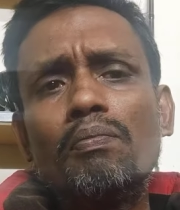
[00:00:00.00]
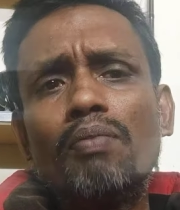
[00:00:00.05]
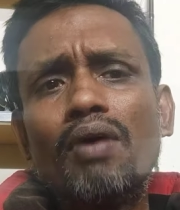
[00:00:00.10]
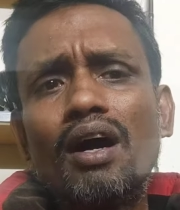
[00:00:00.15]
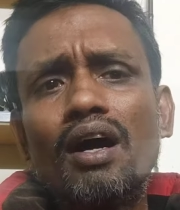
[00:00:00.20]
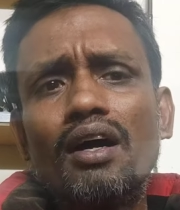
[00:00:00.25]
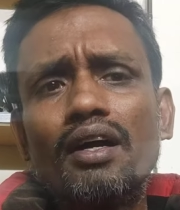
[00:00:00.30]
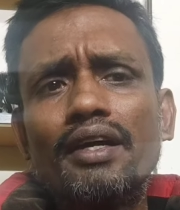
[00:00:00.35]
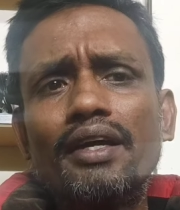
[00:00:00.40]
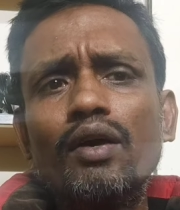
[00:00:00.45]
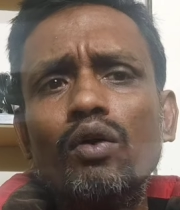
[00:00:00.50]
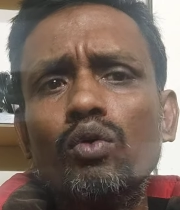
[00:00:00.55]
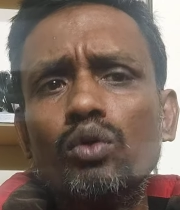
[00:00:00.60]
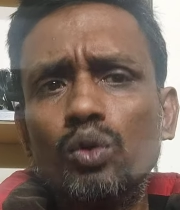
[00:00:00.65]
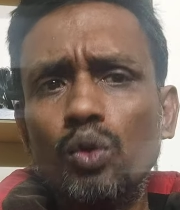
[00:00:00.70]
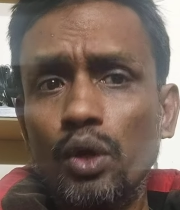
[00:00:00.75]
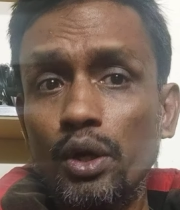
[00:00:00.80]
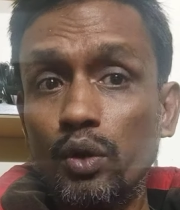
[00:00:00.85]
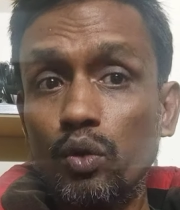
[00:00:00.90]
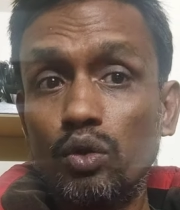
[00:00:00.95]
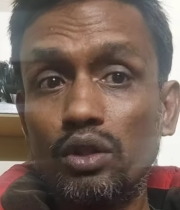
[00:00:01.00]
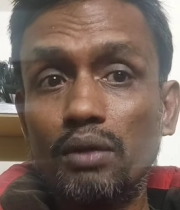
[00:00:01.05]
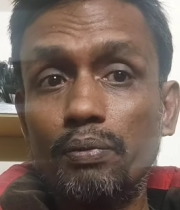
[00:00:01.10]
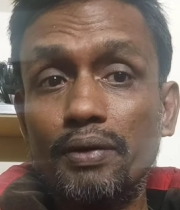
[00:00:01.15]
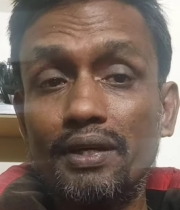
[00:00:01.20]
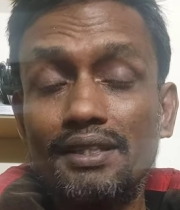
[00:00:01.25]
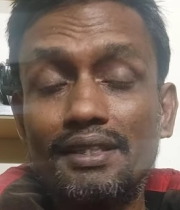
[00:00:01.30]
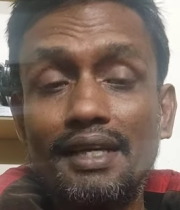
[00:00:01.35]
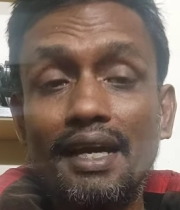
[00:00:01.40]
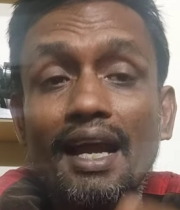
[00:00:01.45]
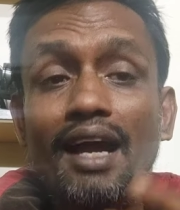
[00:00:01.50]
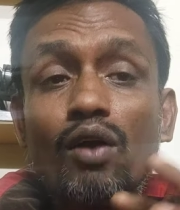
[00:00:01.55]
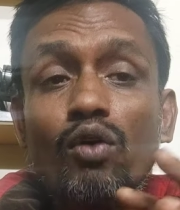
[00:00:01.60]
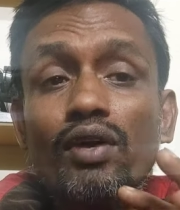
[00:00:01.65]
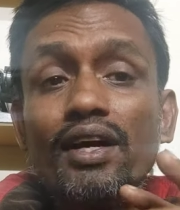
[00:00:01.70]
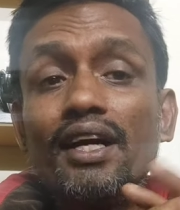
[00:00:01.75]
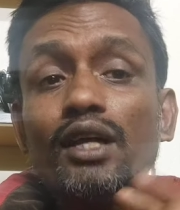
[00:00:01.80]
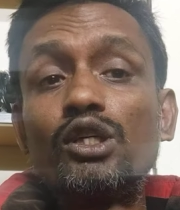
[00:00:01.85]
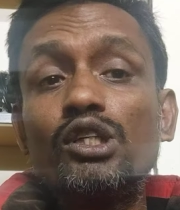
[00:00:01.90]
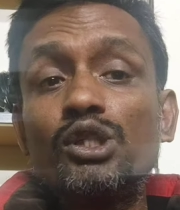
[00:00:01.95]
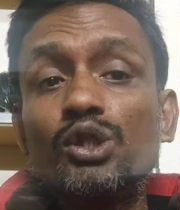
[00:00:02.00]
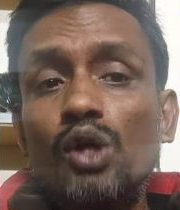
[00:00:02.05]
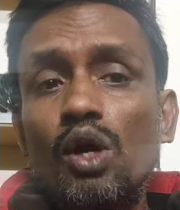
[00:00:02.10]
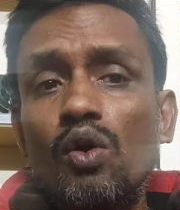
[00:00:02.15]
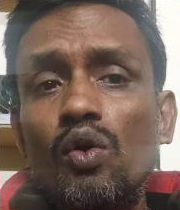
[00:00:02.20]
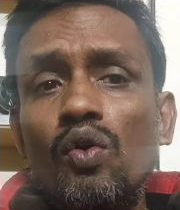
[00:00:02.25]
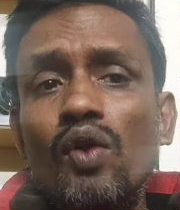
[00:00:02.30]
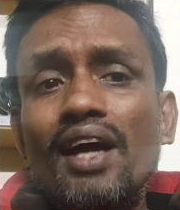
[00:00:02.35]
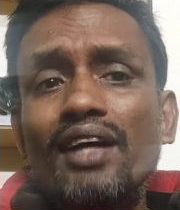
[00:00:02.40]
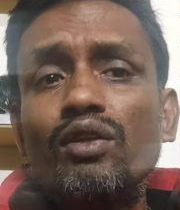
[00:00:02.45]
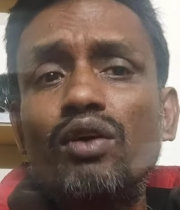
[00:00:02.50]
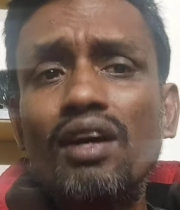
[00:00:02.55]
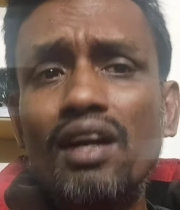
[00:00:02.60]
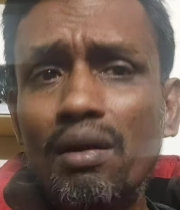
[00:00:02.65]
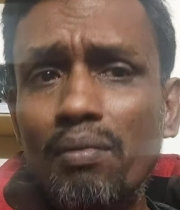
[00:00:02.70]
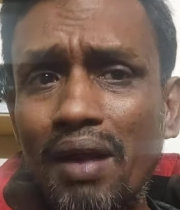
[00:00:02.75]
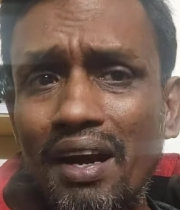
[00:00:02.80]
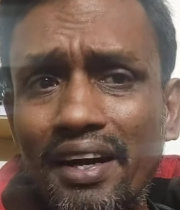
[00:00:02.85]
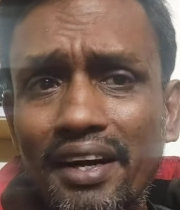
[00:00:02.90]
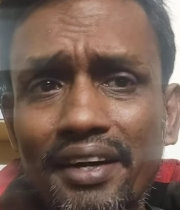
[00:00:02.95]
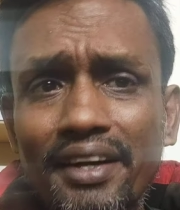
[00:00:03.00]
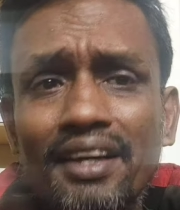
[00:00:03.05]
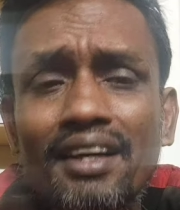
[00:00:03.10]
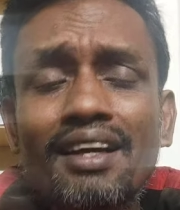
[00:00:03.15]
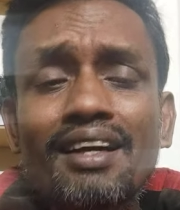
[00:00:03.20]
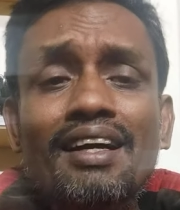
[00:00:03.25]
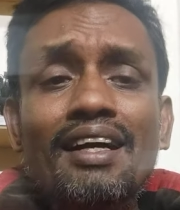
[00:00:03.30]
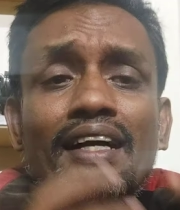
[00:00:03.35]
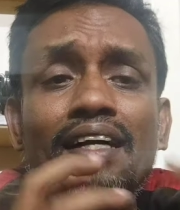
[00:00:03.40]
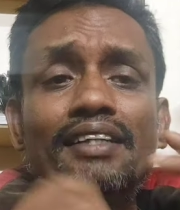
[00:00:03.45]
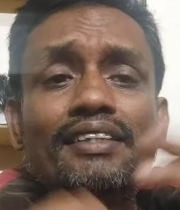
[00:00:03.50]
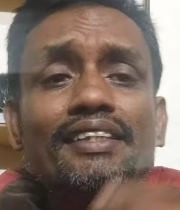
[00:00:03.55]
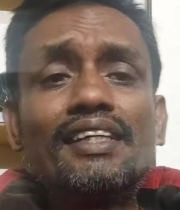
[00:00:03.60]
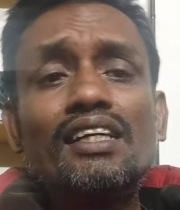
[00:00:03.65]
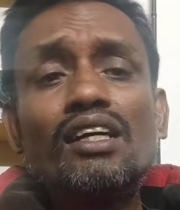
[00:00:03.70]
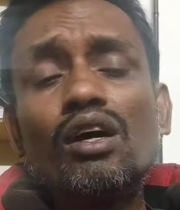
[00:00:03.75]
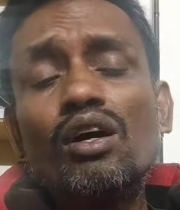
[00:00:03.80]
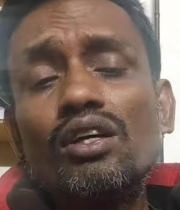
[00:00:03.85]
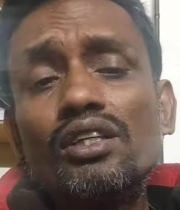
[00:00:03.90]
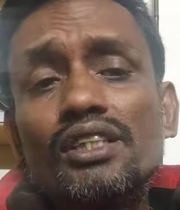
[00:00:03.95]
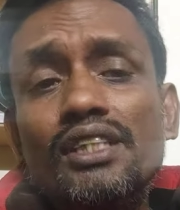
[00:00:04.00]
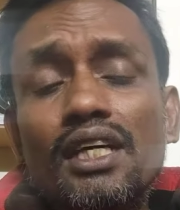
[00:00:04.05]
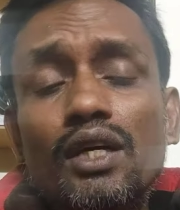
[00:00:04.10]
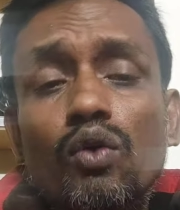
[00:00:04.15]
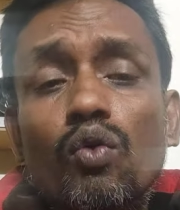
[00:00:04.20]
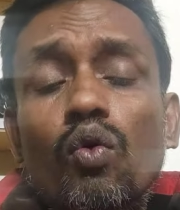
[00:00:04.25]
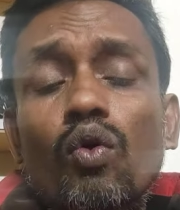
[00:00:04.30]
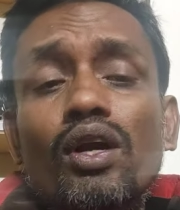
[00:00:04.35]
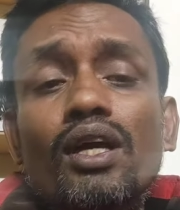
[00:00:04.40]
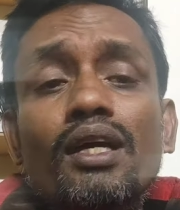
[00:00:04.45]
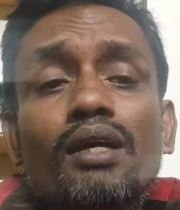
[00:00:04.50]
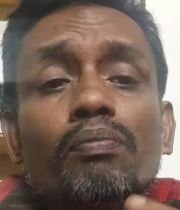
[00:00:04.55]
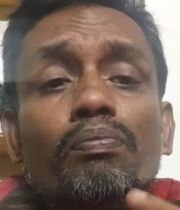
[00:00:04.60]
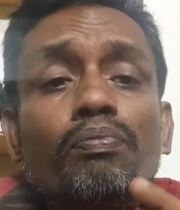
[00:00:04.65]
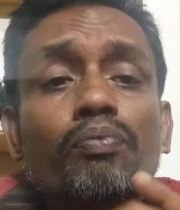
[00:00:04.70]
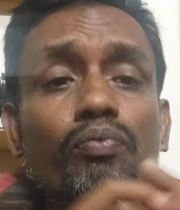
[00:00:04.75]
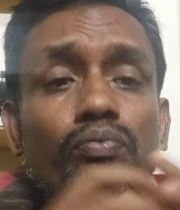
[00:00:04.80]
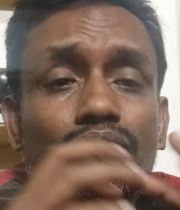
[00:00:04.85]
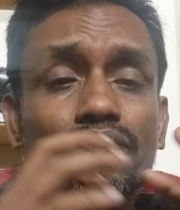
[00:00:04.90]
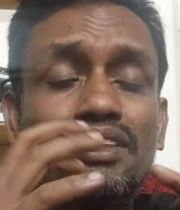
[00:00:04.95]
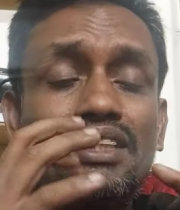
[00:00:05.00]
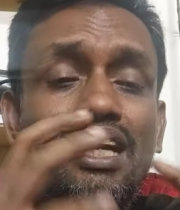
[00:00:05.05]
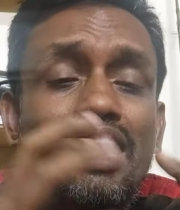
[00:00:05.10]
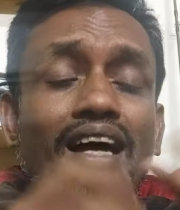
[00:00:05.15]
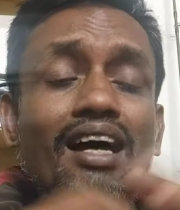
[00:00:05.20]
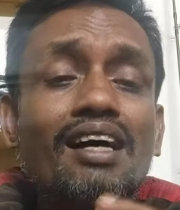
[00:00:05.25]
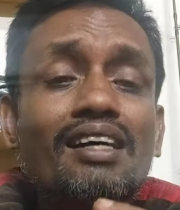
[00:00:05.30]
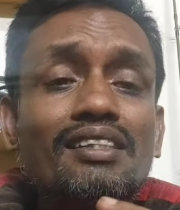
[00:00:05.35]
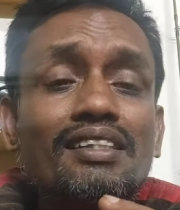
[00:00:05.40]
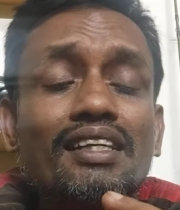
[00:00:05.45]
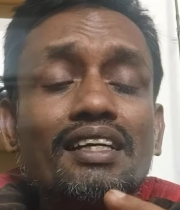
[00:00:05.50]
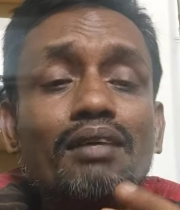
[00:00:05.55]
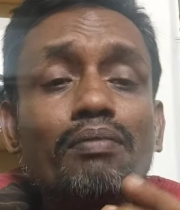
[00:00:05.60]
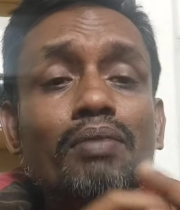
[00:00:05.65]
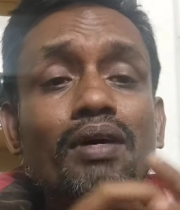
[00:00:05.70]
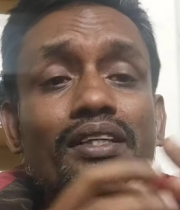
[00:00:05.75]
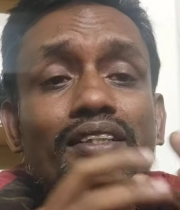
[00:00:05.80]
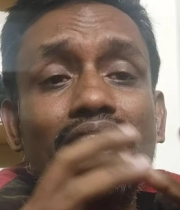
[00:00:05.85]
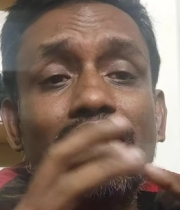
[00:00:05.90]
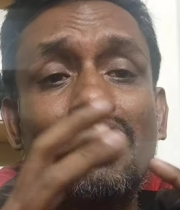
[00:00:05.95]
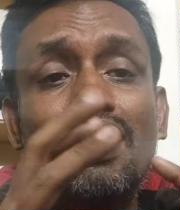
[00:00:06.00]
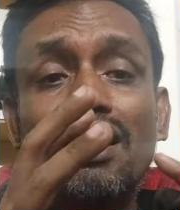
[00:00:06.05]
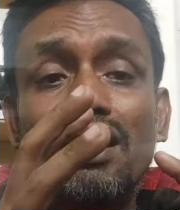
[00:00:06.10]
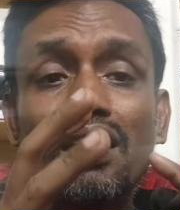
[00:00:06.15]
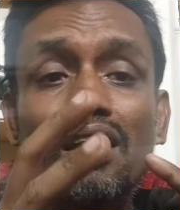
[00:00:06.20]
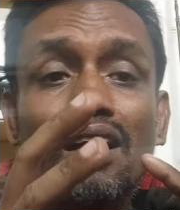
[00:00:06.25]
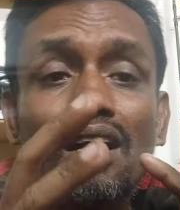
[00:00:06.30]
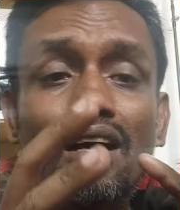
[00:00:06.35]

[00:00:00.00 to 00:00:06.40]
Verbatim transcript: বা কেউ তৈরি করতে পেরেছে এখন এটা হচ্ছে জঘন্য এক ধরনের মার্কেটিং যেটা হচ্ছে গরিব যারা আছে বা যারা